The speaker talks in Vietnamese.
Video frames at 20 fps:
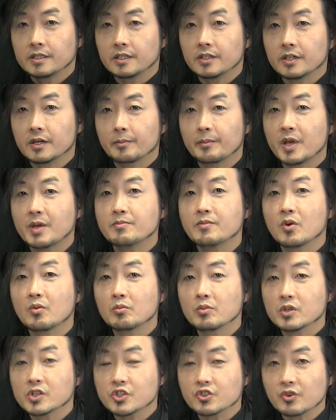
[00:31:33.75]
thì nó bị
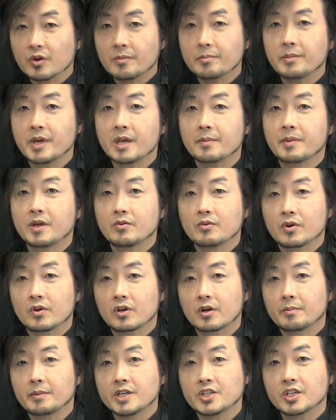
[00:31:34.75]
mong mua xuống về bị vô
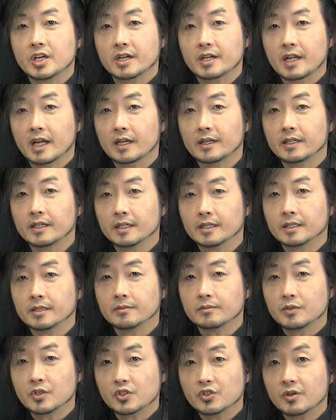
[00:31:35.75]
có bị dân nản ở
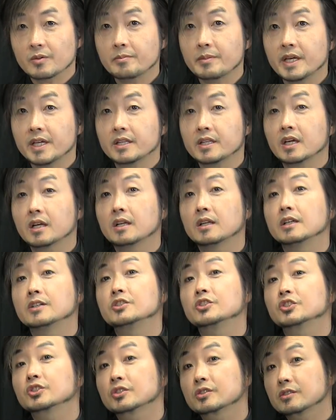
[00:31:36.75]
ờ, mua xuống về thì là
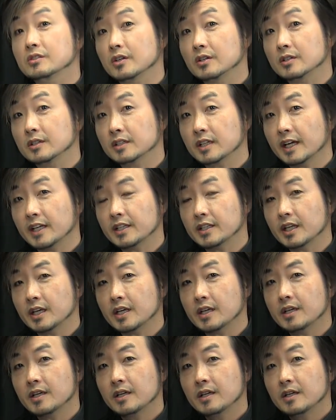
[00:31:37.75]
cho thái
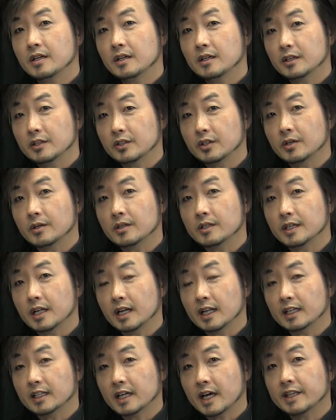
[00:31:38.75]
tế, là cho
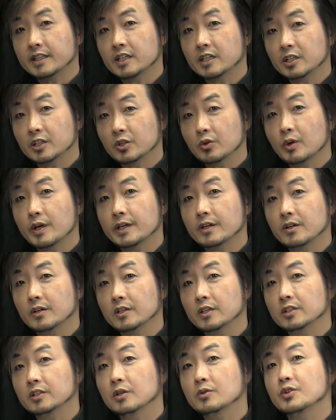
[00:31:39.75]
đà là thái nữa là tuổi
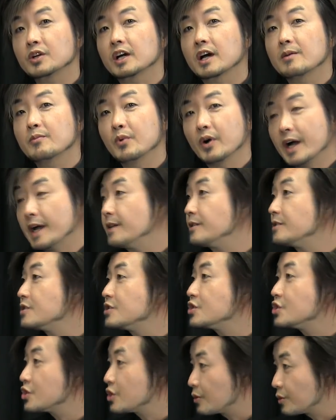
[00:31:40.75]
còn là tàu đặc cá một hay
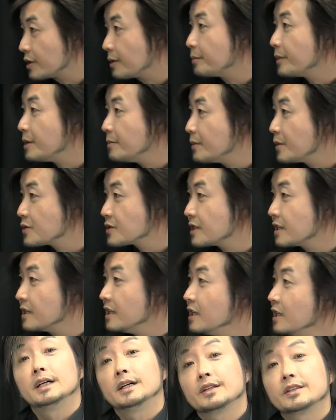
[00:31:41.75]
dùng tập bị mong sơ ở
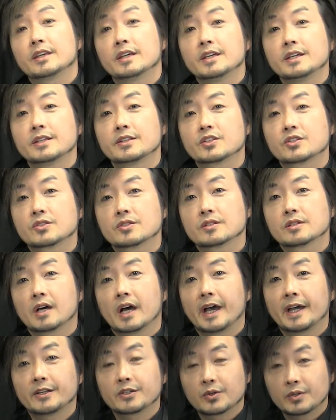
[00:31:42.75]
ờ, thì
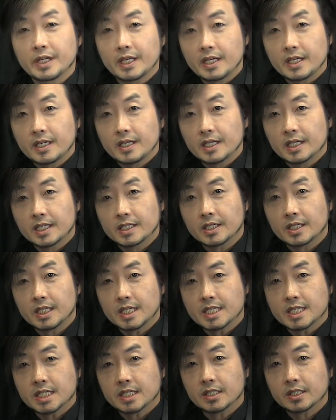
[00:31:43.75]
hai chỗ này ờ, cho
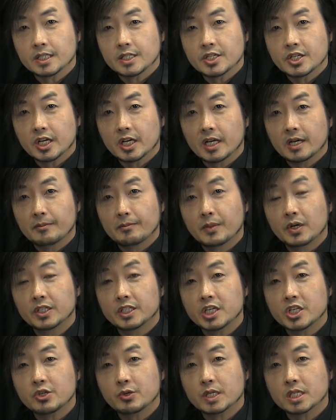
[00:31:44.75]
nên chỉ cái tin cha mọi
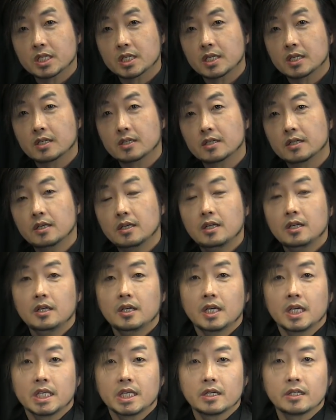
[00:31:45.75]
thiết chùa sẽ đỡ
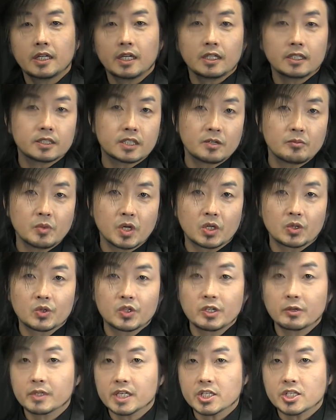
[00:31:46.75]
giờ nên là từ mua lúa
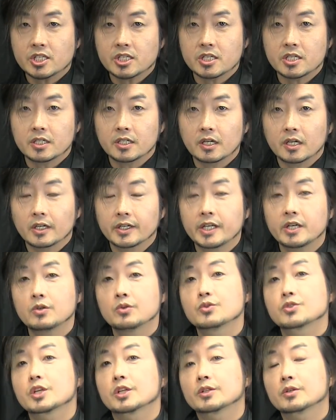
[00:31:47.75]
nông đất chi nó là nên
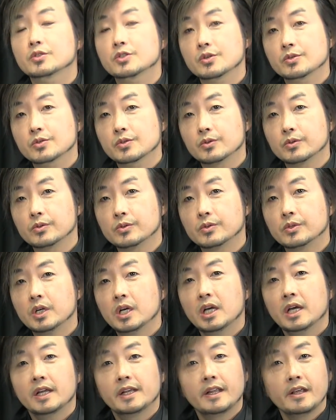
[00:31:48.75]
hồ sơ tông trâu cũ
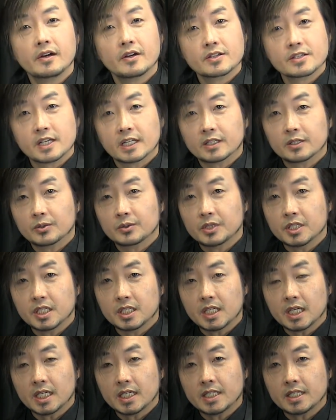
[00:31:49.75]
nên họ sát tàu thí
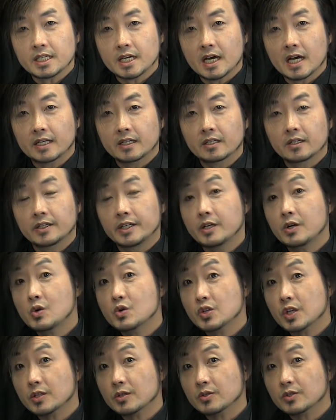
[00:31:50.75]
kể lý cha nó là nên
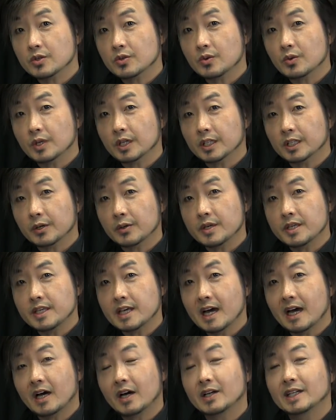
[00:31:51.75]
hồ sát tông trâu cũ là tàu ý
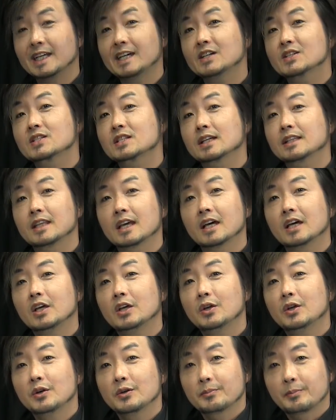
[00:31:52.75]
giả họ nên họ sát thì
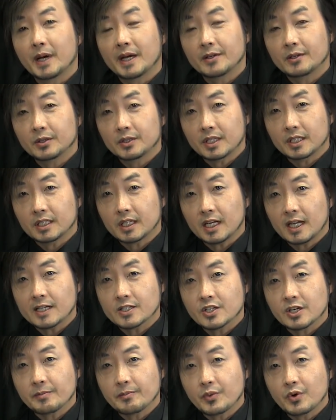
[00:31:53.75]
bài trâu thì ta là
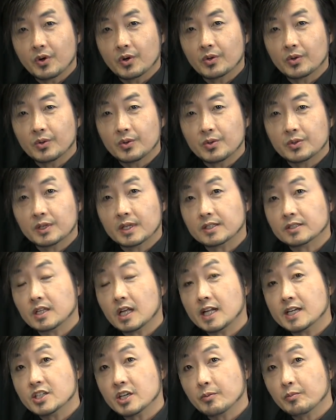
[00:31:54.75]
chắp bùa cô ta
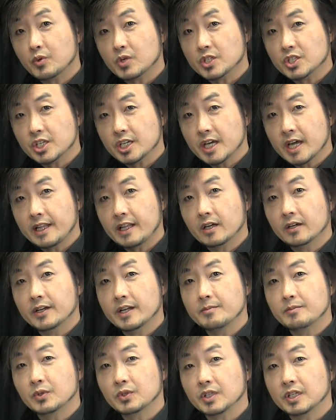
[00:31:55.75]
ta là chắp bùa che nó là
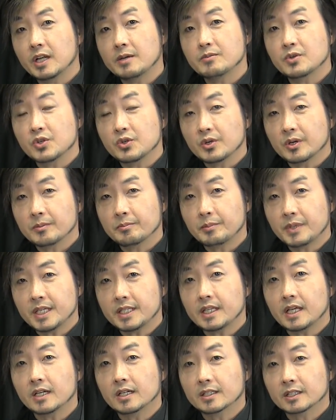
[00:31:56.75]
nên một tí nên một giờ
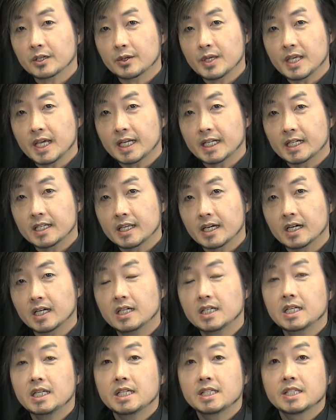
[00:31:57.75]
pi thì là tàu ý giả này giờ
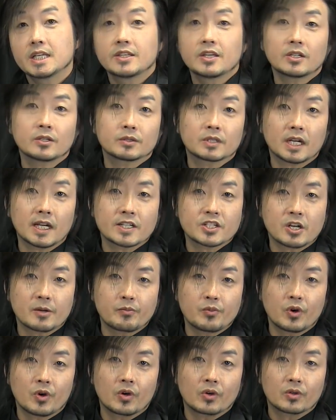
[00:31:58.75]
chỉ nhất là ta là
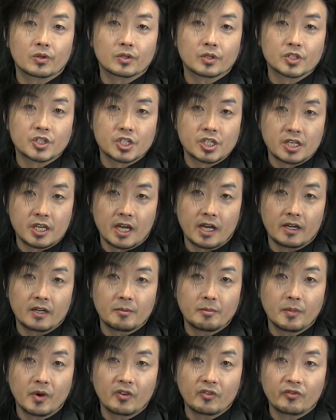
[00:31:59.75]
chắp bùa
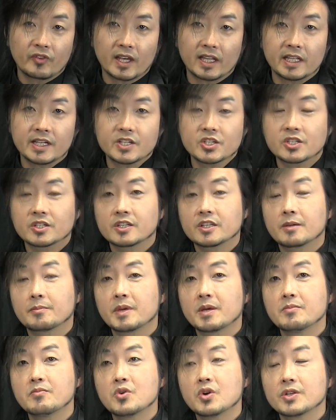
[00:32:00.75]
chia mong vẽ lại cho nên chỉ
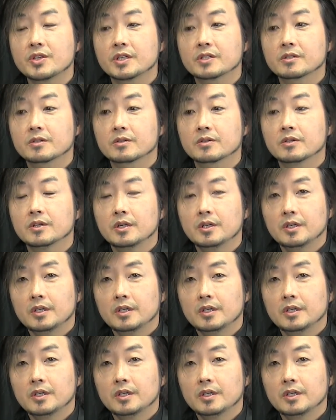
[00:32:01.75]
bé mua nhớ rồi